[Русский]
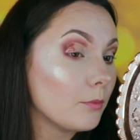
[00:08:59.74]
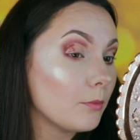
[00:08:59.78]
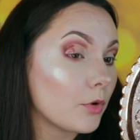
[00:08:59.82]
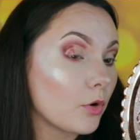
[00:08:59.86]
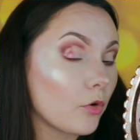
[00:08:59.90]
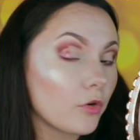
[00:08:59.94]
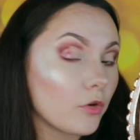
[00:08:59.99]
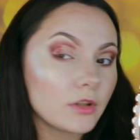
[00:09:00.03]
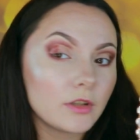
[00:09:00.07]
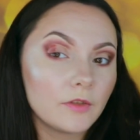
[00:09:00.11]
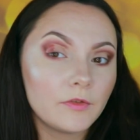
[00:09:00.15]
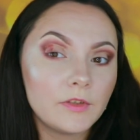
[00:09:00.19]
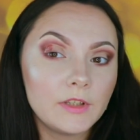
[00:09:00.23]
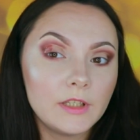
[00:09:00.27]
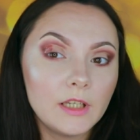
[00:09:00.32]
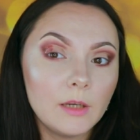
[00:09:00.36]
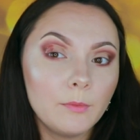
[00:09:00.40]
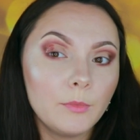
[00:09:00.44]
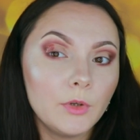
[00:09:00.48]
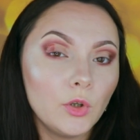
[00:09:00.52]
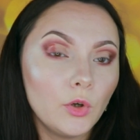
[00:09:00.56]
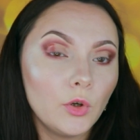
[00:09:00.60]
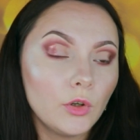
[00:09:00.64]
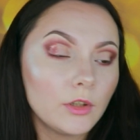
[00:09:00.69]
Просто
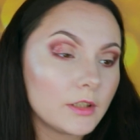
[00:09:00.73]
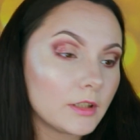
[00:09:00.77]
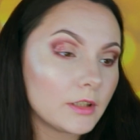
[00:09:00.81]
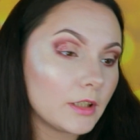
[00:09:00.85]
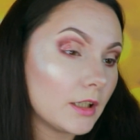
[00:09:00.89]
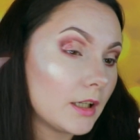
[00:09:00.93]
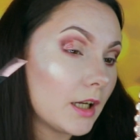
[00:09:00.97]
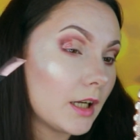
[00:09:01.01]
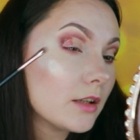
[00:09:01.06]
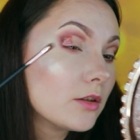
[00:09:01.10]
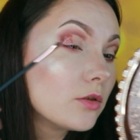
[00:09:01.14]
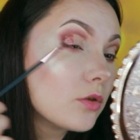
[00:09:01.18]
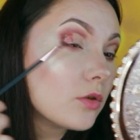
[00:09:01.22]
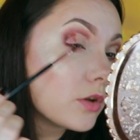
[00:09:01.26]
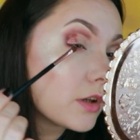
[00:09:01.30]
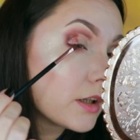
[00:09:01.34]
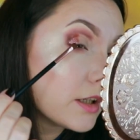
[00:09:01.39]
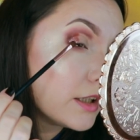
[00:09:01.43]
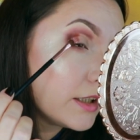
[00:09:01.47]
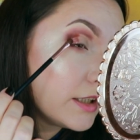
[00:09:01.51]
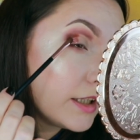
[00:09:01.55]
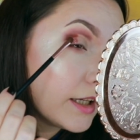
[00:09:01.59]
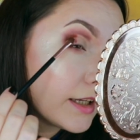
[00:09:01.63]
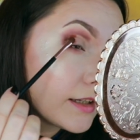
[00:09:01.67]
все блестки,
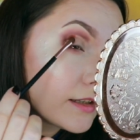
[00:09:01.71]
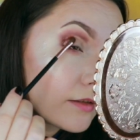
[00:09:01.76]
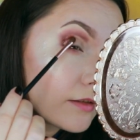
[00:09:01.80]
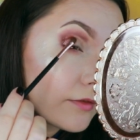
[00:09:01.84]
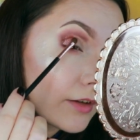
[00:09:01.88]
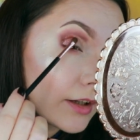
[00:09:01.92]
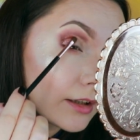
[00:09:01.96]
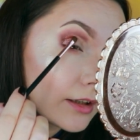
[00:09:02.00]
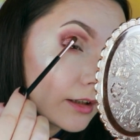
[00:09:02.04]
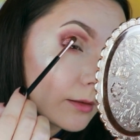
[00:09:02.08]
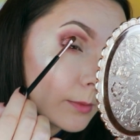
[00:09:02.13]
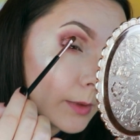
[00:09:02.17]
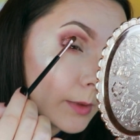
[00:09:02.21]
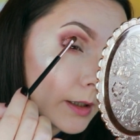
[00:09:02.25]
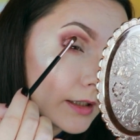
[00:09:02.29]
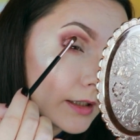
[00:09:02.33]
которые есть в этом